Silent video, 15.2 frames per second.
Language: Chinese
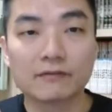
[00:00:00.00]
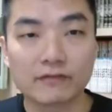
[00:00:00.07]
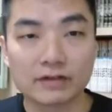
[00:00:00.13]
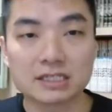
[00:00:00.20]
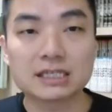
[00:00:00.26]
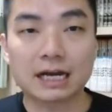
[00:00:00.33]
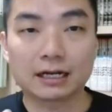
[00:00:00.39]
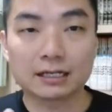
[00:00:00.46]

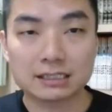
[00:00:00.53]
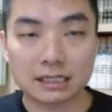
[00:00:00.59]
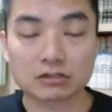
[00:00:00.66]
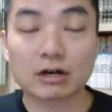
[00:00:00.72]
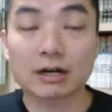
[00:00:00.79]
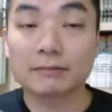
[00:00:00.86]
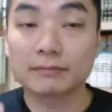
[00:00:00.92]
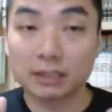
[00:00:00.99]
分享跟
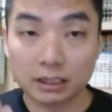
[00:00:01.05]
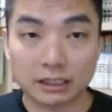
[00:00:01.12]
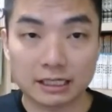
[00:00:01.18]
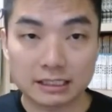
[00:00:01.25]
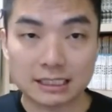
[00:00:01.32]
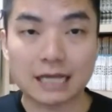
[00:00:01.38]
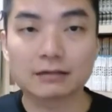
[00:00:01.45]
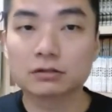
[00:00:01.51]
subscribe，你的
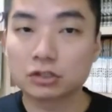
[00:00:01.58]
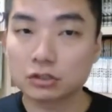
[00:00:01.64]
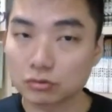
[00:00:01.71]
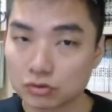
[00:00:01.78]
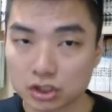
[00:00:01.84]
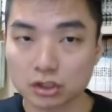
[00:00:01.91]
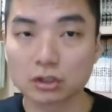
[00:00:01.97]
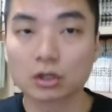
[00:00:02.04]
点赞
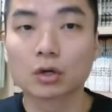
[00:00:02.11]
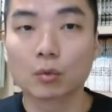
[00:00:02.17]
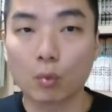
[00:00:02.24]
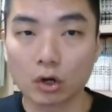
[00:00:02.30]
就是